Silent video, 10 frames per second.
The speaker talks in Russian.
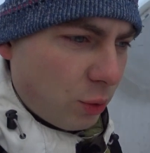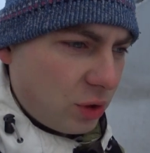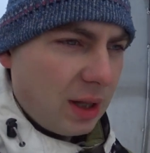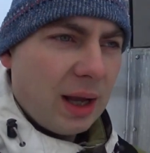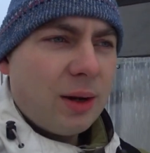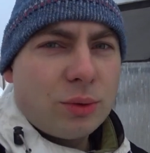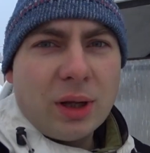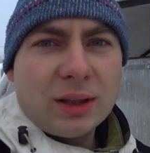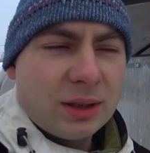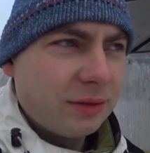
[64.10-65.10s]
ушла
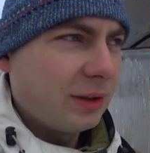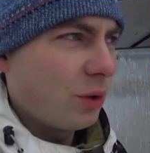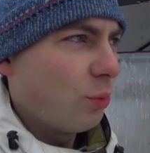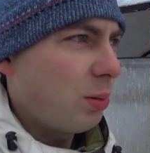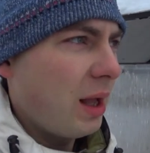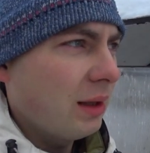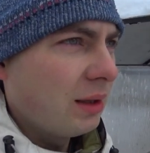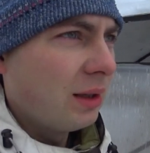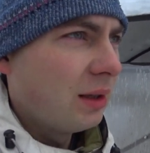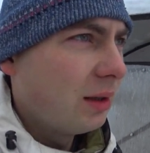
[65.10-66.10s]
куда-то на второй
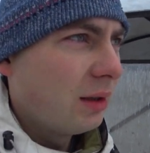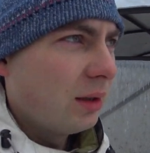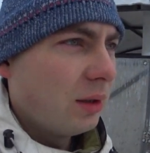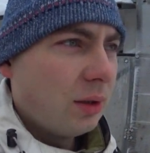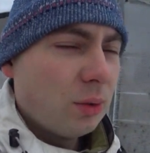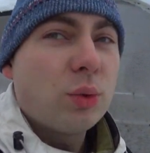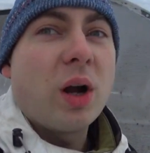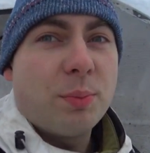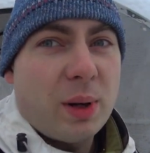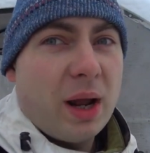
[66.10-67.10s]
план. Ну,
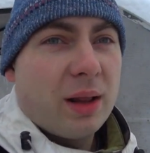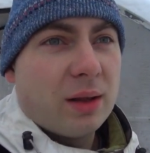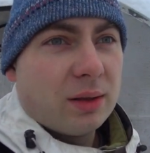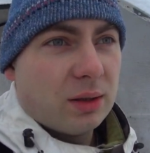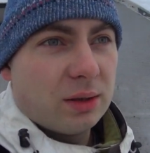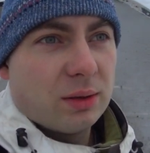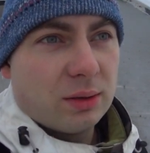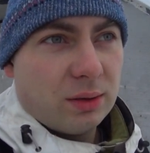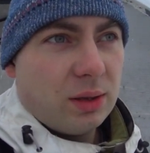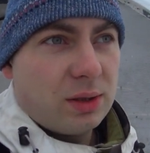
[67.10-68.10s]
как правило,
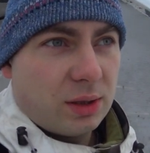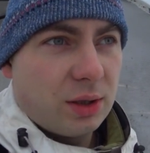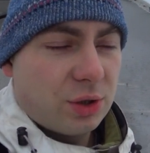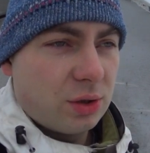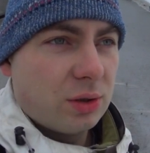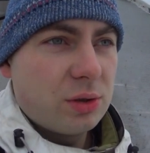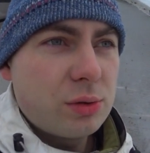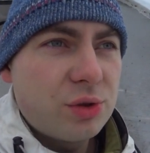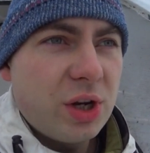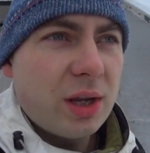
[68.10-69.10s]
это есть, конечно,
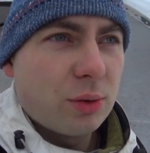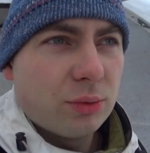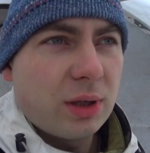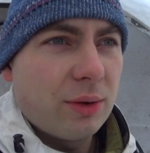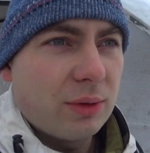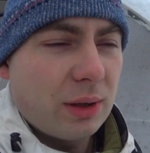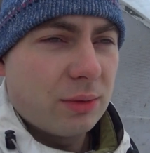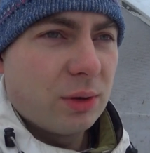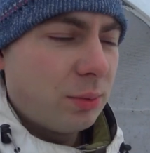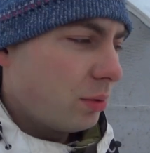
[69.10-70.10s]
исключение, но вот я вот так
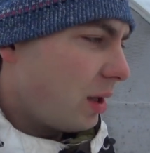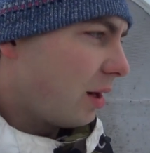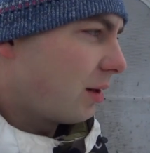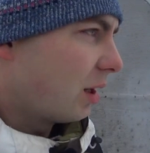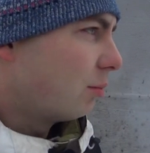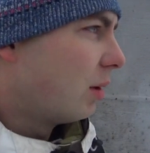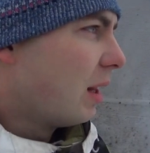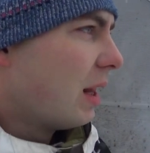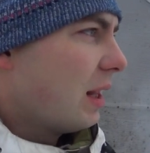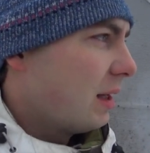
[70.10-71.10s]
вот наблюдаю, как бы.
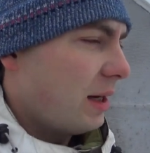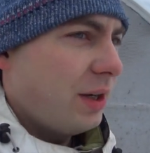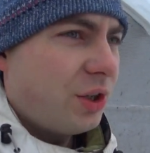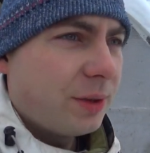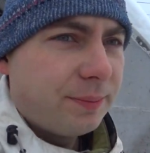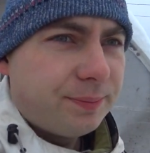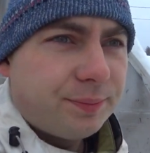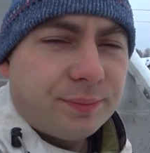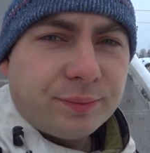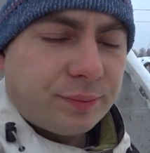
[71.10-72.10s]
Раньше,
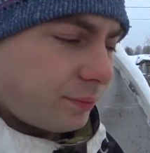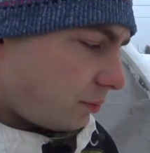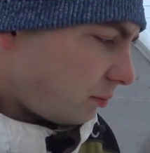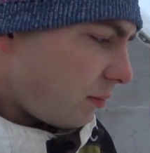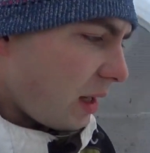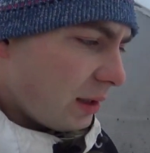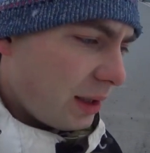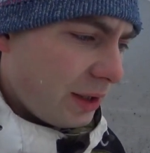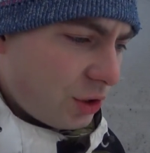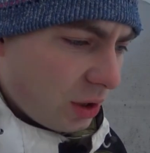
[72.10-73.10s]

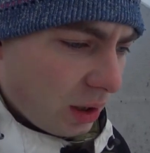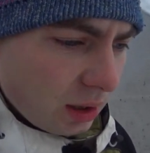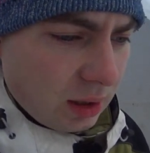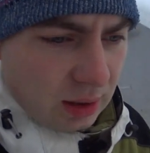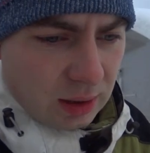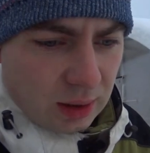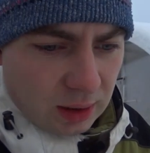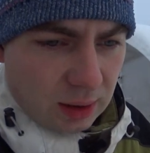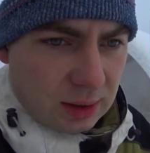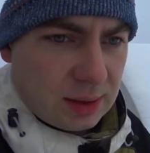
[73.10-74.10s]
раньше
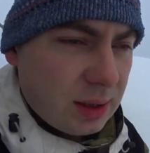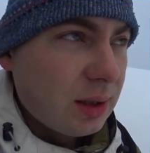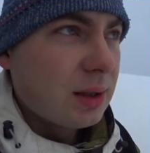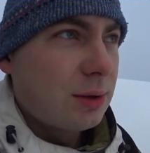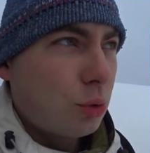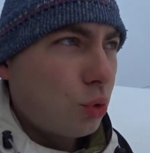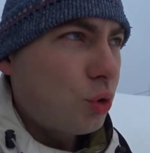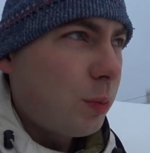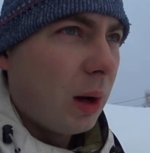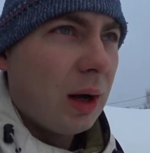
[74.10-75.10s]
ценилась
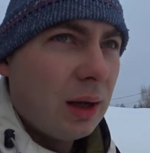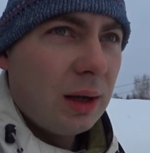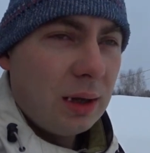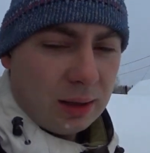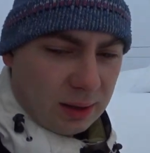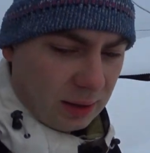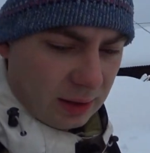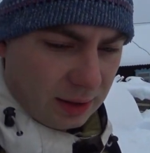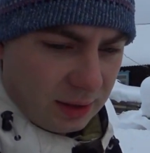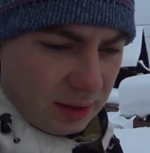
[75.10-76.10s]
дружба,
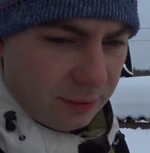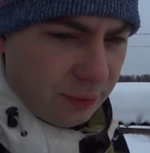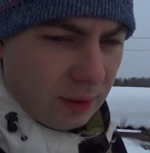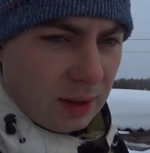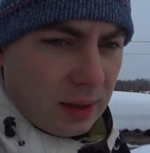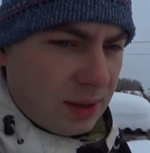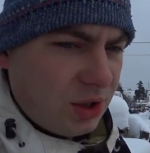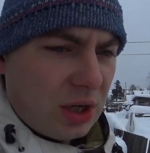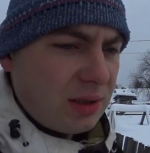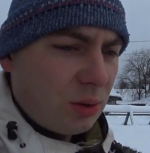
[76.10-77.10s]
коллектив.
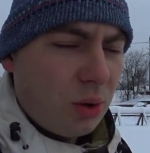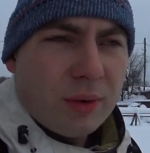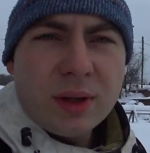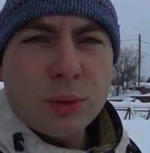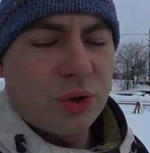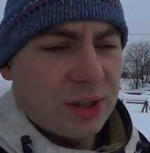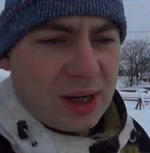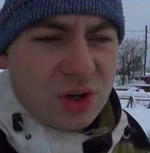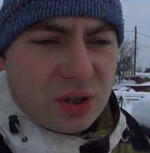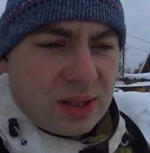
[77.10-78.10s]
Сейчас такого нету, сейчас
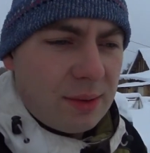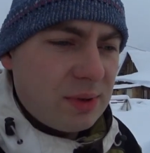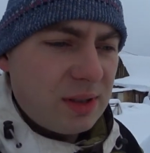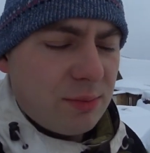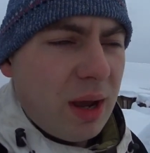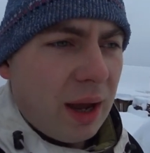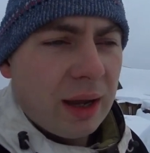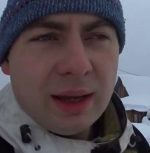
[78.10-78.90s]
каждый сам за себя.